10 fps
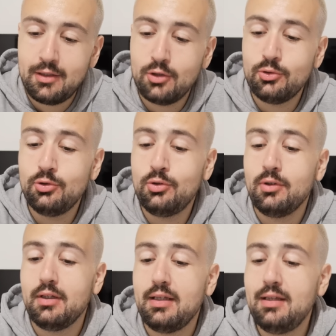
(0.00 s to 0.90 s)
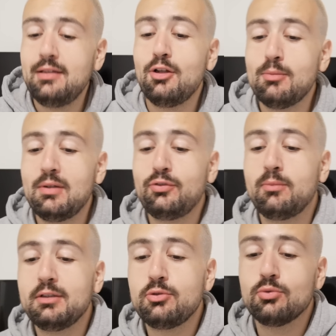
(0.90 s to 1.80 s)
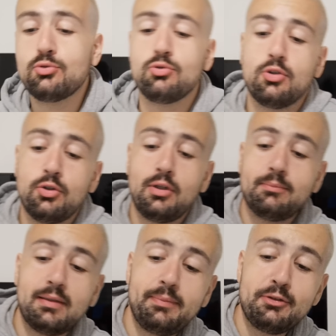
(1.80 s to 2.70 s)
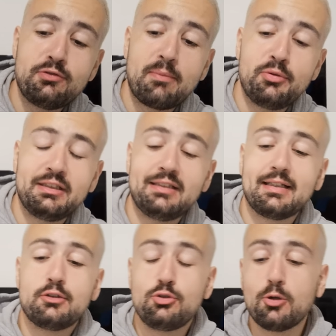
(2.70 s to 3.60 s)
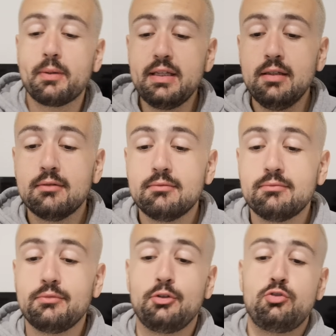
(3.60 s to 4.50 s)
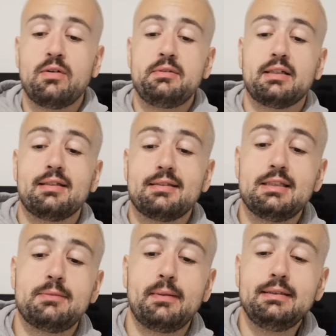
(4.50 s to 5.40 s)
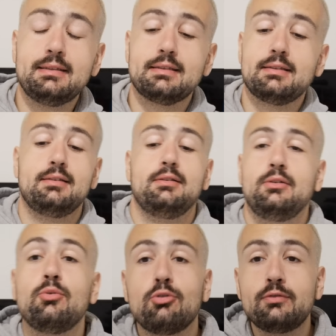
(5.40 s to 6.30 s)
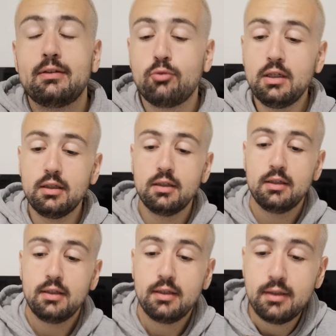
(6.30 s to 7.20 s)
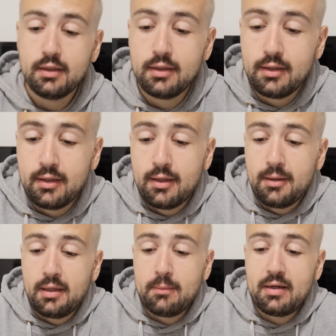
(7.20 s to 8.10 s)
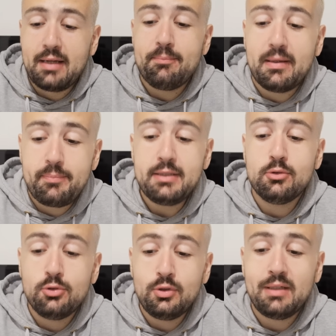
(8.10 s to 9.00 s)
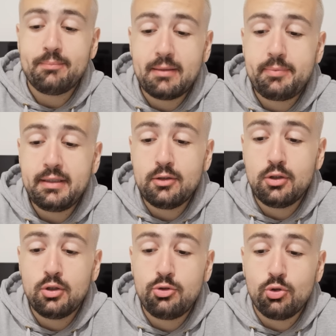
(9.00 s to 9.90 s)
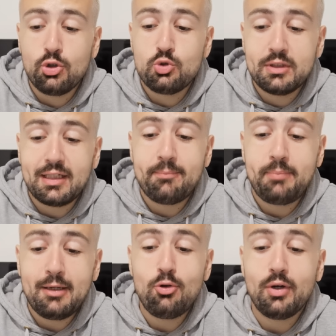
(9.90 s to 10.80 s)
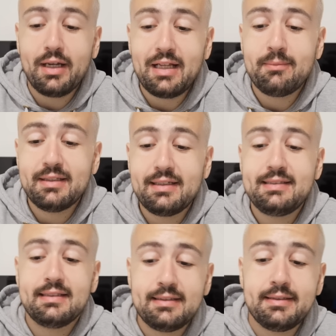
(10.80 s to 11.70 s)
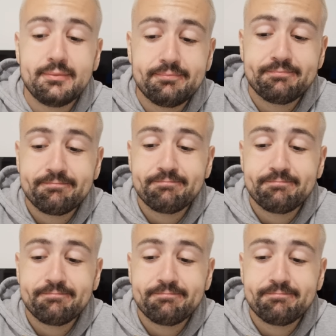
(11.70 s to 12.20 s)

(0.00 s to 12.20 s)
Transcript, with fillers: Alors Nono, énorme information sur euh, Mbappé. Tu vas peut-être être surpris et tu vas me dire qu'est-ce qui se passe. Donc on va voir. Eh ben Mbappé, Nono, Mbappé euh, ne rejoindra pas le Real Madrid cet été.